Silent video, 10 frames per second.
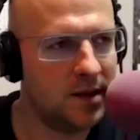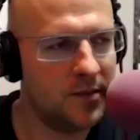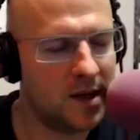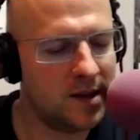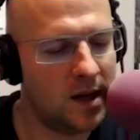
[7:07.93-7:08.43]

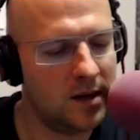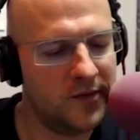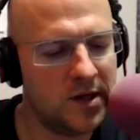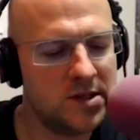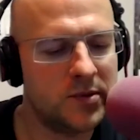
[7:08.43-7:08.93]
emerytalne, w
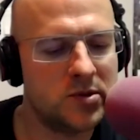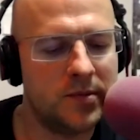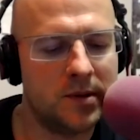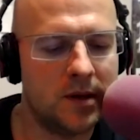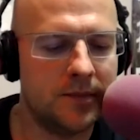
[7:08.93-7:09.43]
jaki sposób
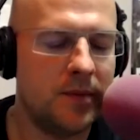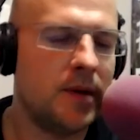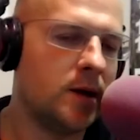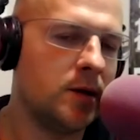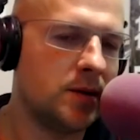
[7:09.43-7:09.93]
one
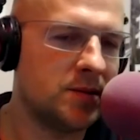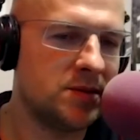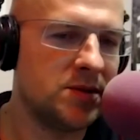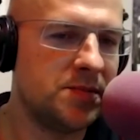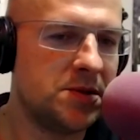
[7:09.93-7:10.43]
pomagają nam
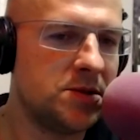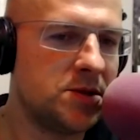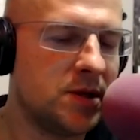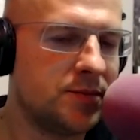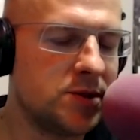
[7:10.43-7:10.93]
zabezpieczyć
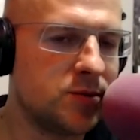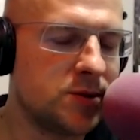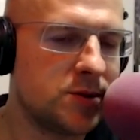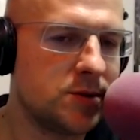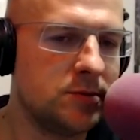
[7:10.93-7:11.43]
się na
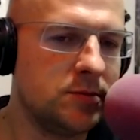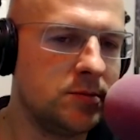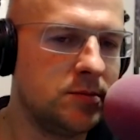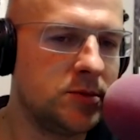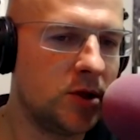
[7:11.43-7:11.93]
przyszłość?
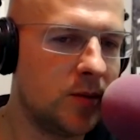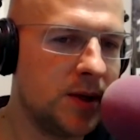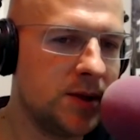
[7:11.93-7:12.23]
To dobra